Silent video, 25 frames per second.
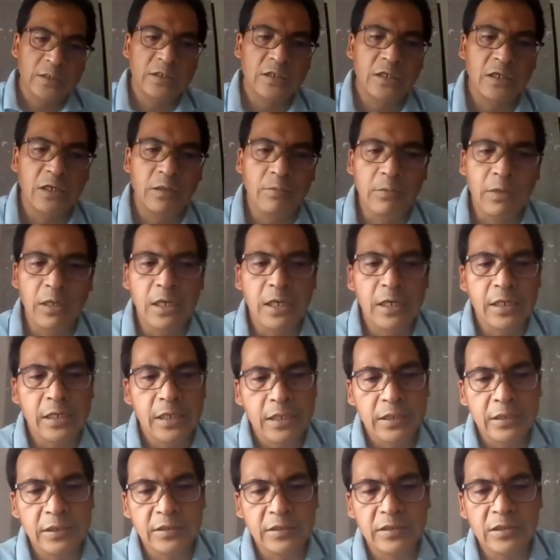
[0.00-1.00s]
Dia
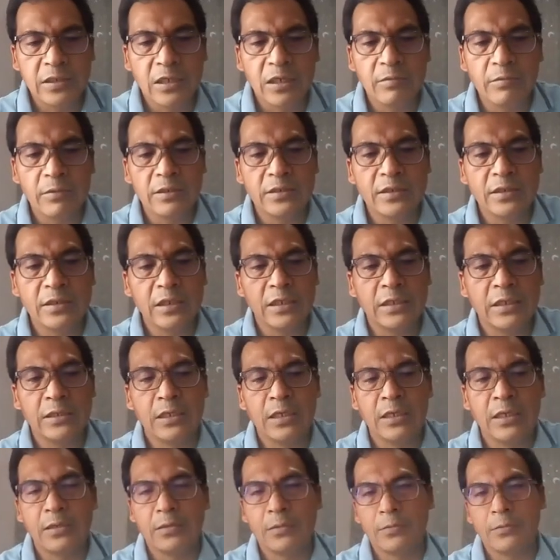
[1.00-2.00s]
melayani selama
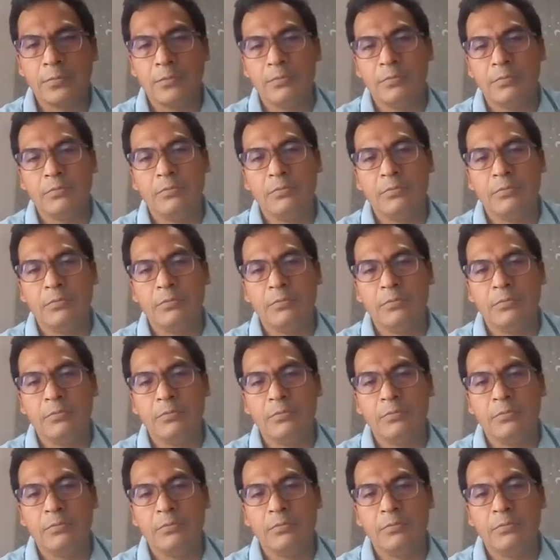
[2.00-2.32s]
sekitar